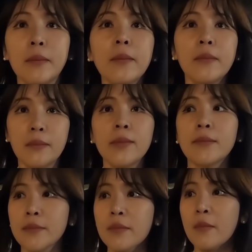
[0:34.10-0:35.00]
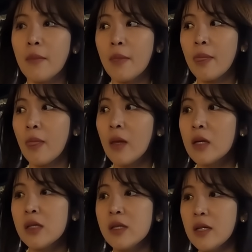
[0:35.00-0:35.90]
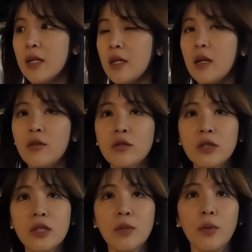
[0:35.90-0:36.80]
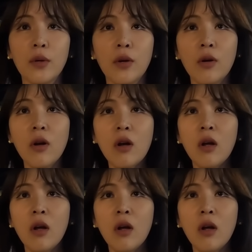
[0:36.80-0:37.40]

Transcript: 응, 응. 식기라든지 뭐 이런 거?